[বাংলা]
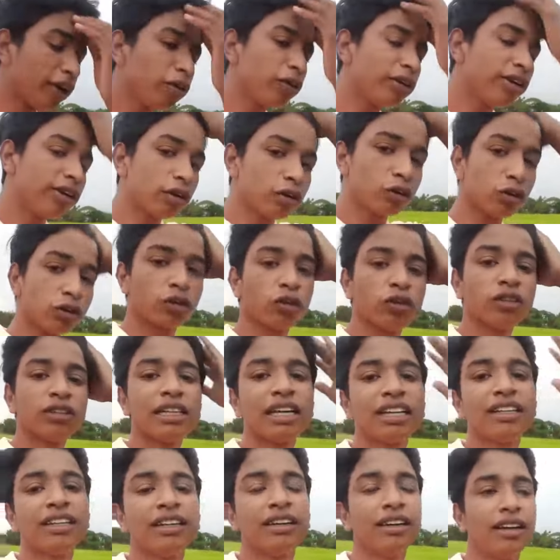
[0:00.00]
কিনারে যখন
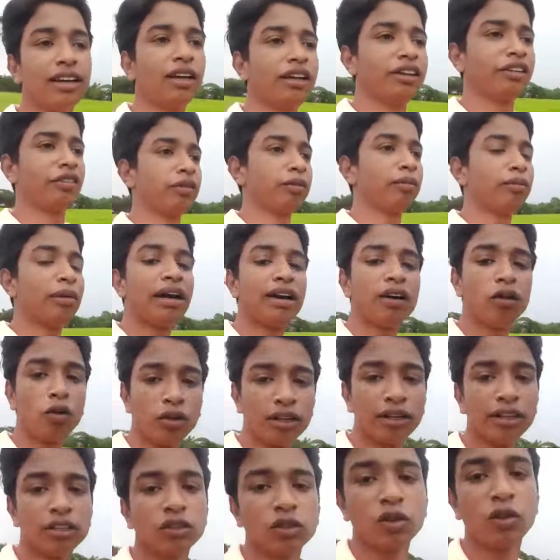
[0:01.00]
তাদের বাড়ির উঠানে
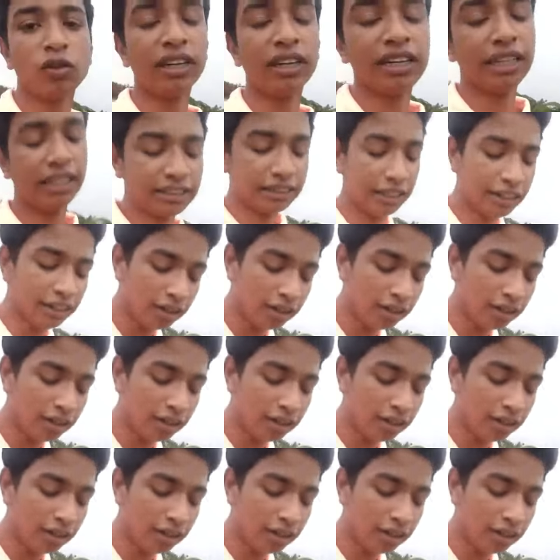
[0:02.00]
যখন নিয়ে যায়